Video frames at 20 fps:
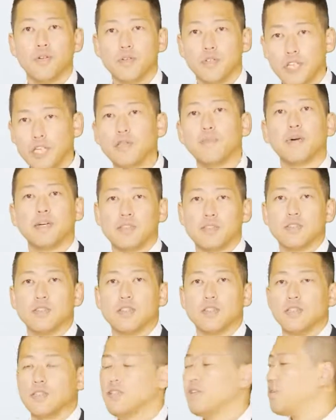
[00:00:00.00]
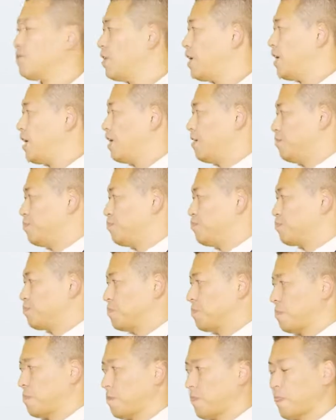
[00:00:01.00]
できます。なので、
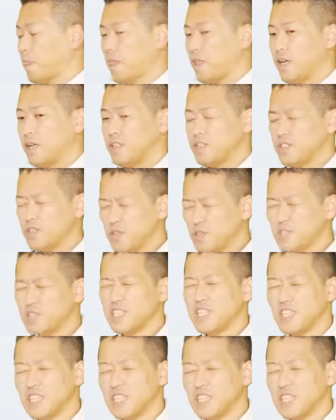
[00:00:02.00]
正直